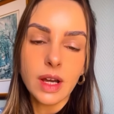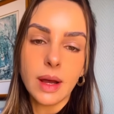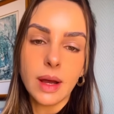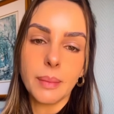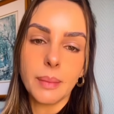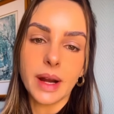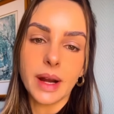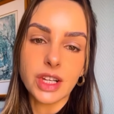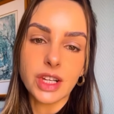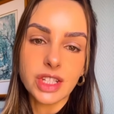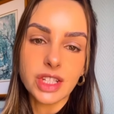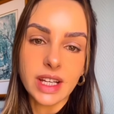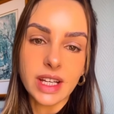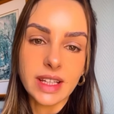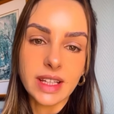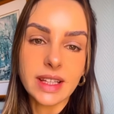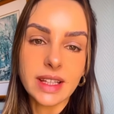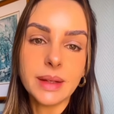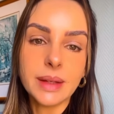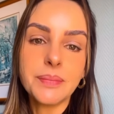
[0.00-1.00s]
para a
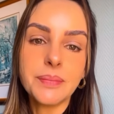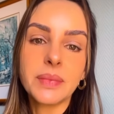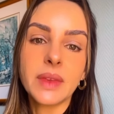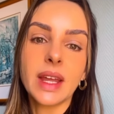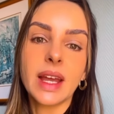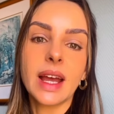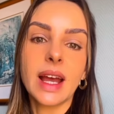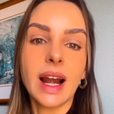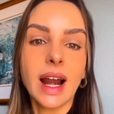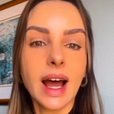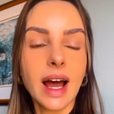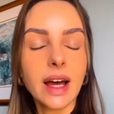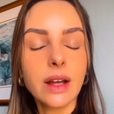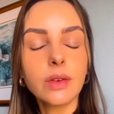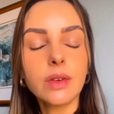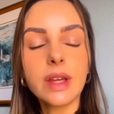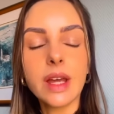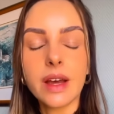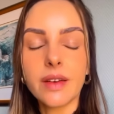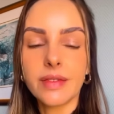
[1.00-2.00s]
gente.
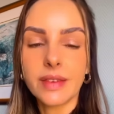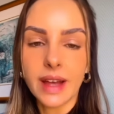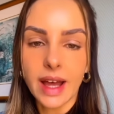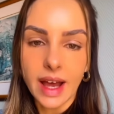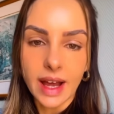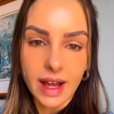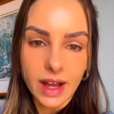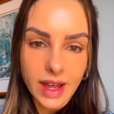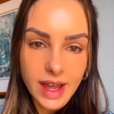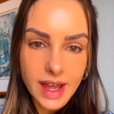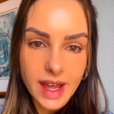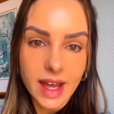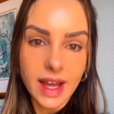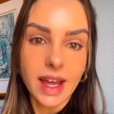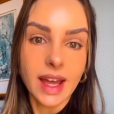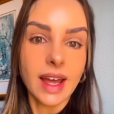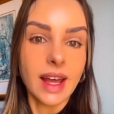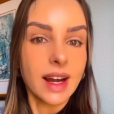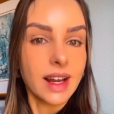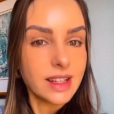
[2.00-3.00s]
Claro que a, a,
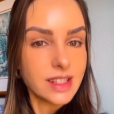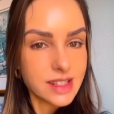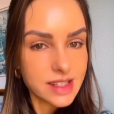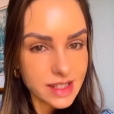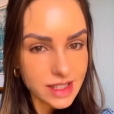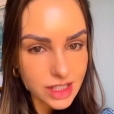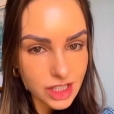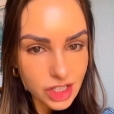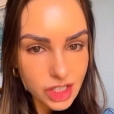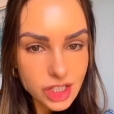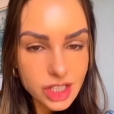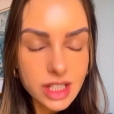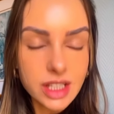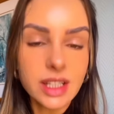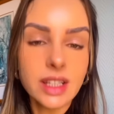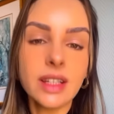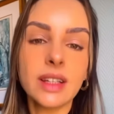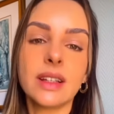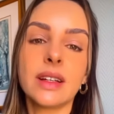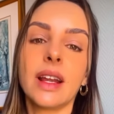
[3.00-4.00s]
guerra ela
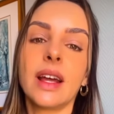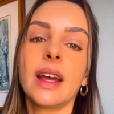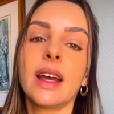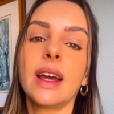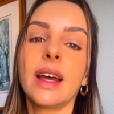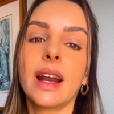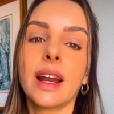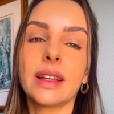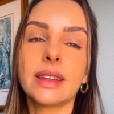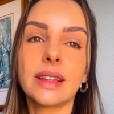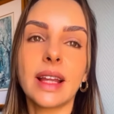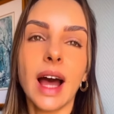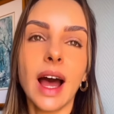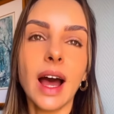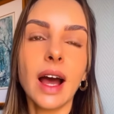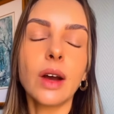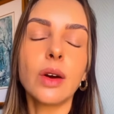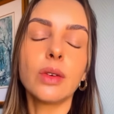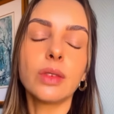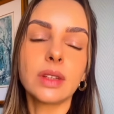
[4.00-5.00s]
existe, né? Ela
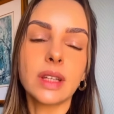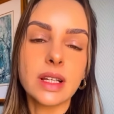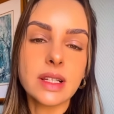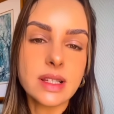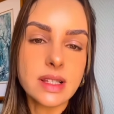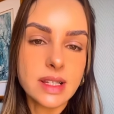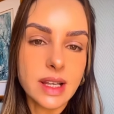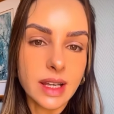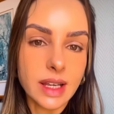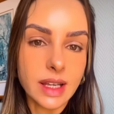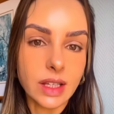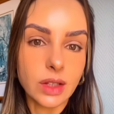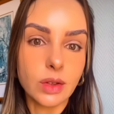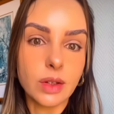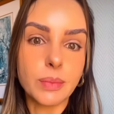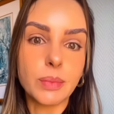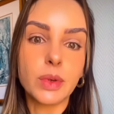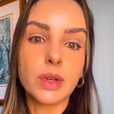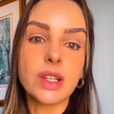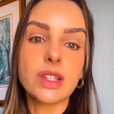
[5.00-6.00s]
está
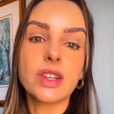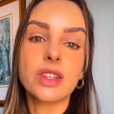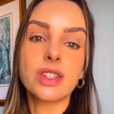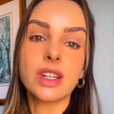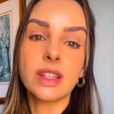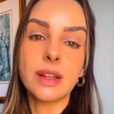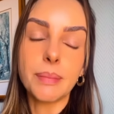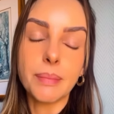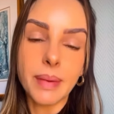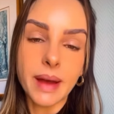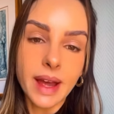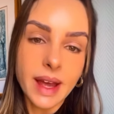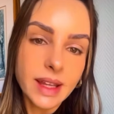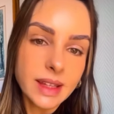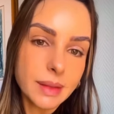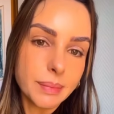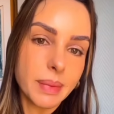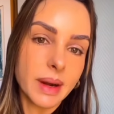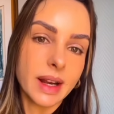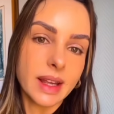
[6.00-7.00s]
acontecendo e por isso a gente
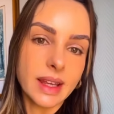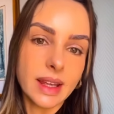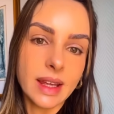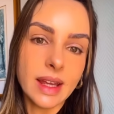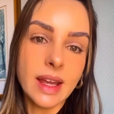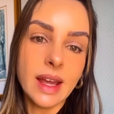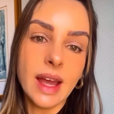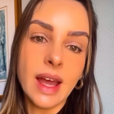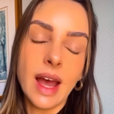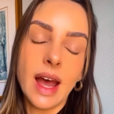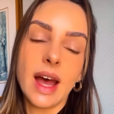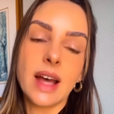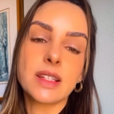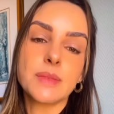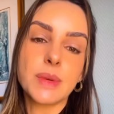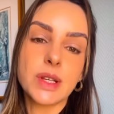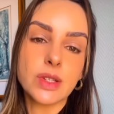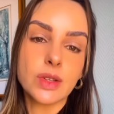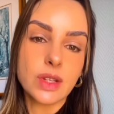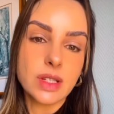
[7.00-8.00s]
pede para que
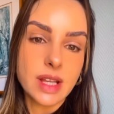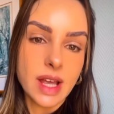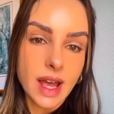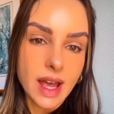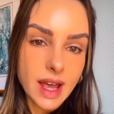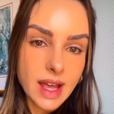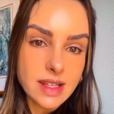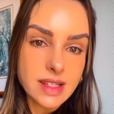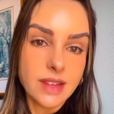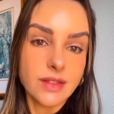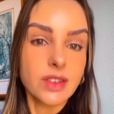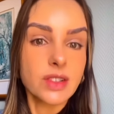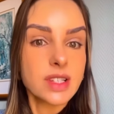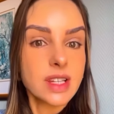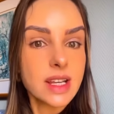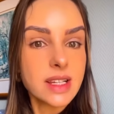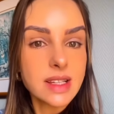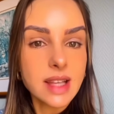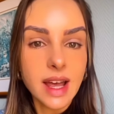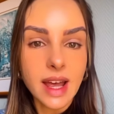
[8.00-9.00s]
as pessoas rezem,
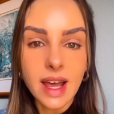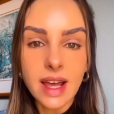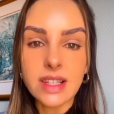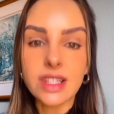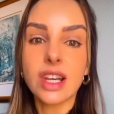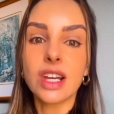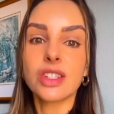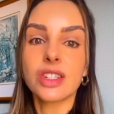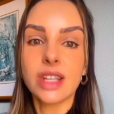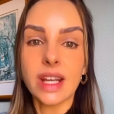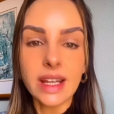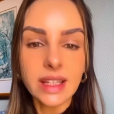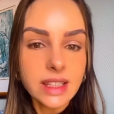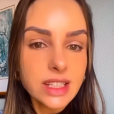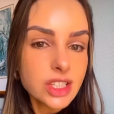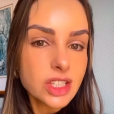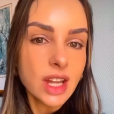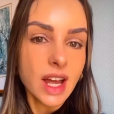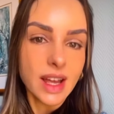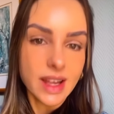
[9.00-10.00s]
vocês rezem, a
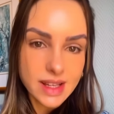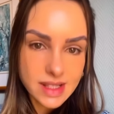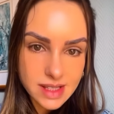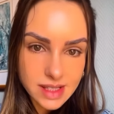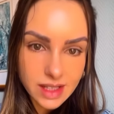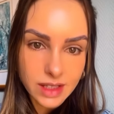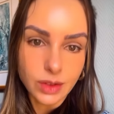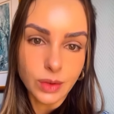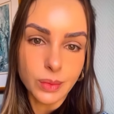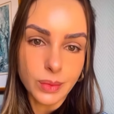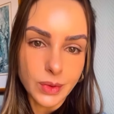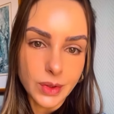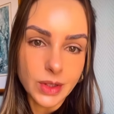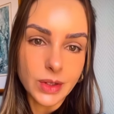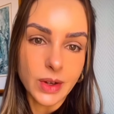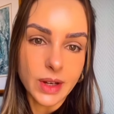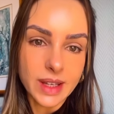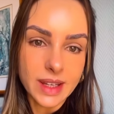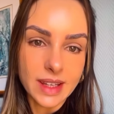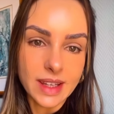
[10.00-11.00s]
gente está rezando
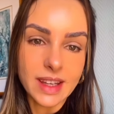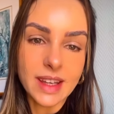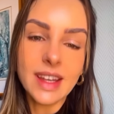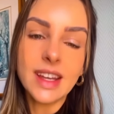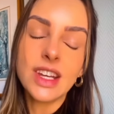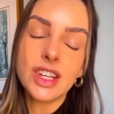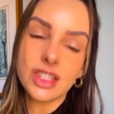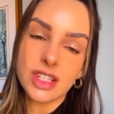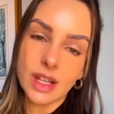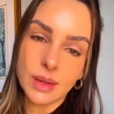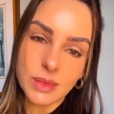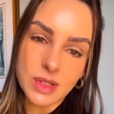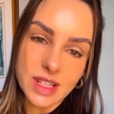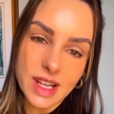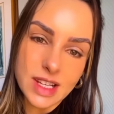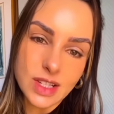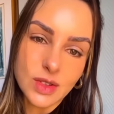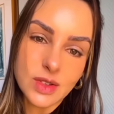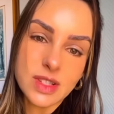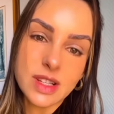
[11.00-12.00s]
muito aqui. Estamos
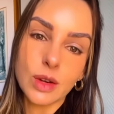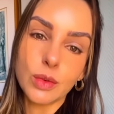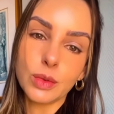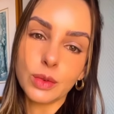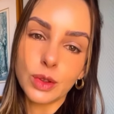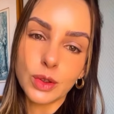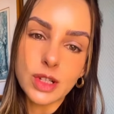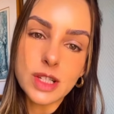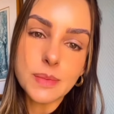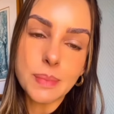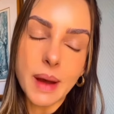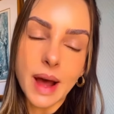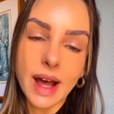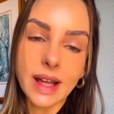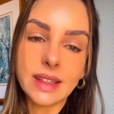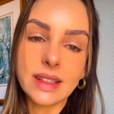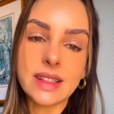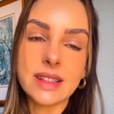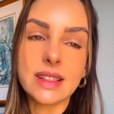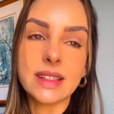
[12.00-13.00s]
na discussão com dois
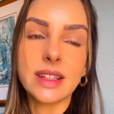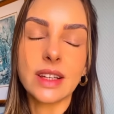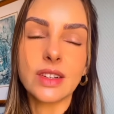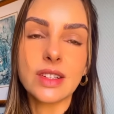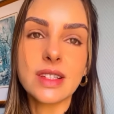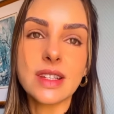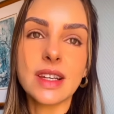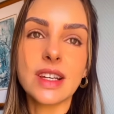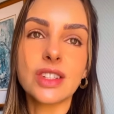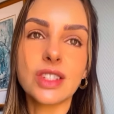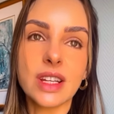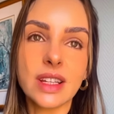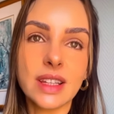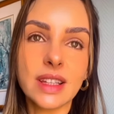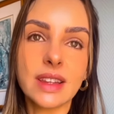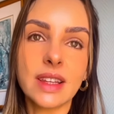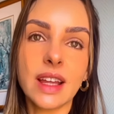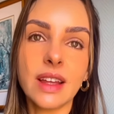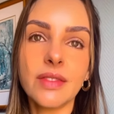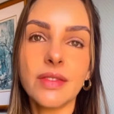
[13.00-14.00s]
padres, então assim, a gente
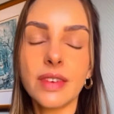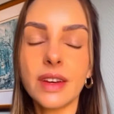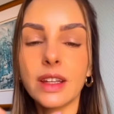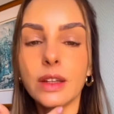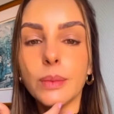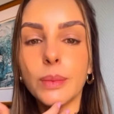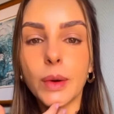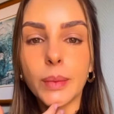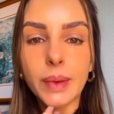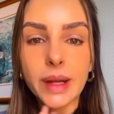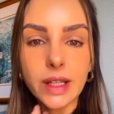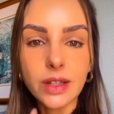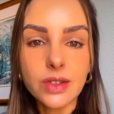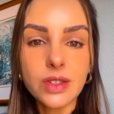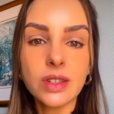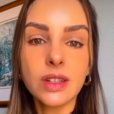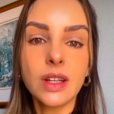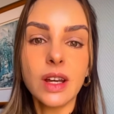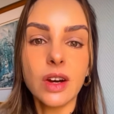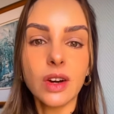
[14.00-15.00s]
tem feito
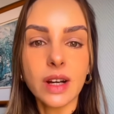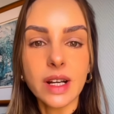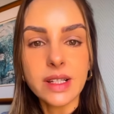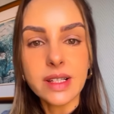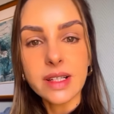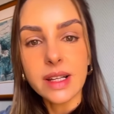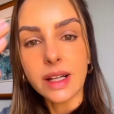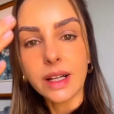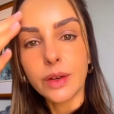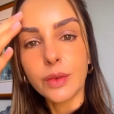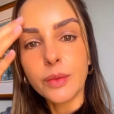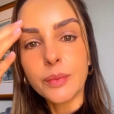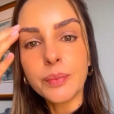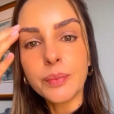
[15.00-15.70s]
momentos de oração.